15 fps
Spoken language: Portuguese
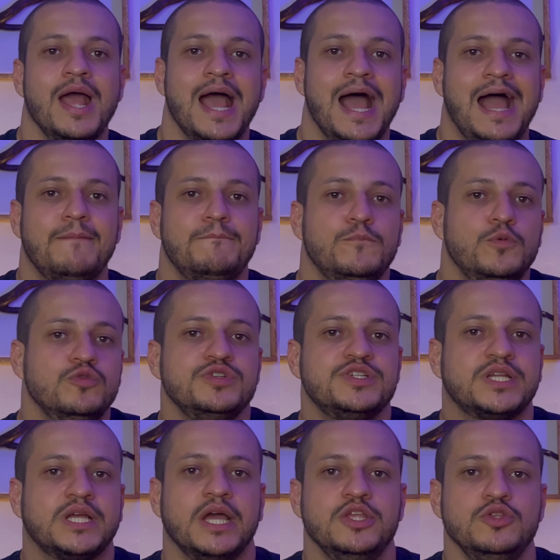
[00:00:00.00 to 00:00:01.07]
a
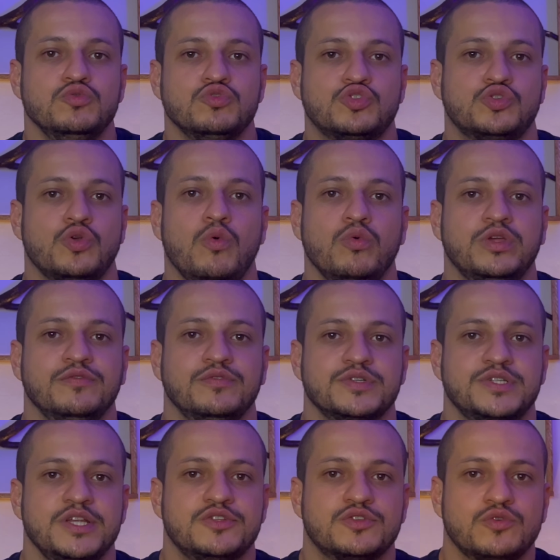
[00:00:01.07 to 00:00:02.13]
música e o som que
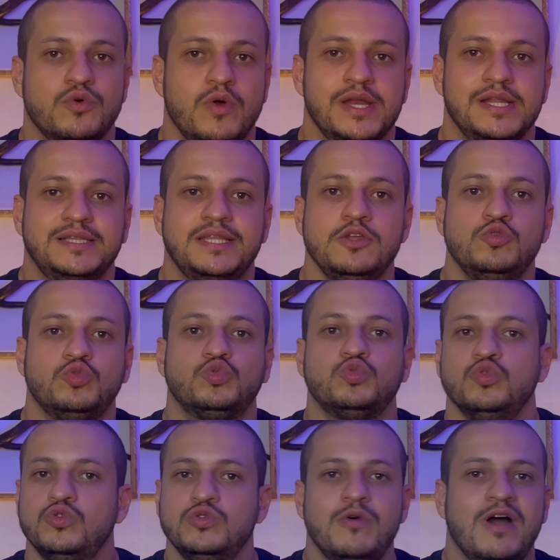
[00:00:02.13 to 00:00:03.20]
você escolhe tem
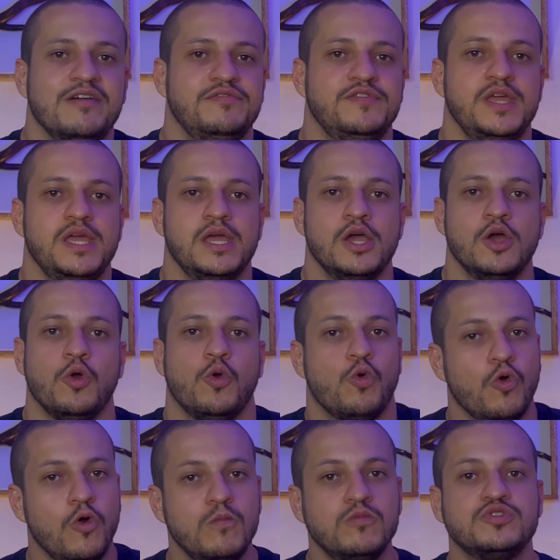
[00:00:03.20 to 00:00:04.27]
tudo a ver
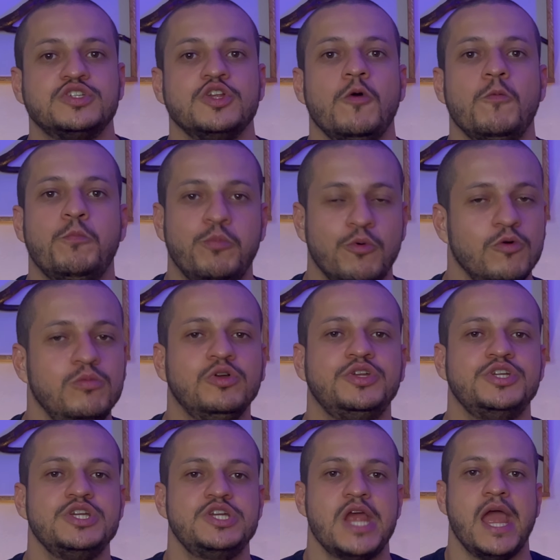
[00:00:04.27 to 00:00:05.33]
como o seu público te
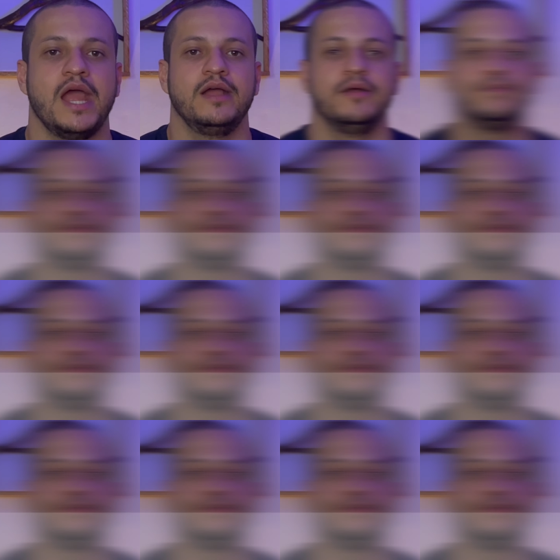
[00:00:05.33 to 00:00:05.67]
enxerga.